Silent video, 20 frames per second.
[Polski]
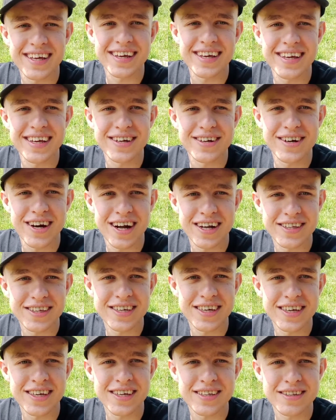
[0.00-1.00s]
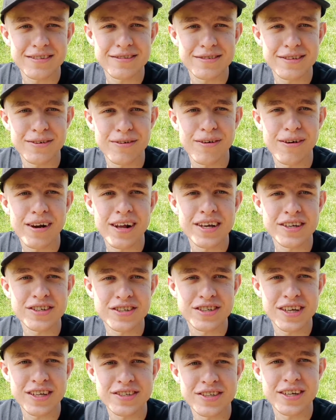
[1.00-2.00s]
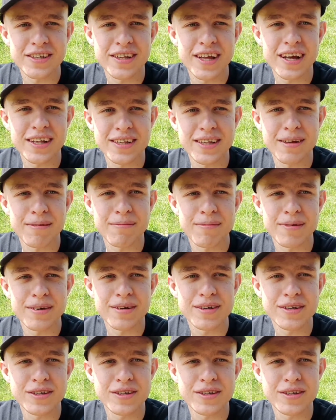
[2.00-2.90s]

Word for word: E, kochani, tutaj w ogóle siedzę na tym, e,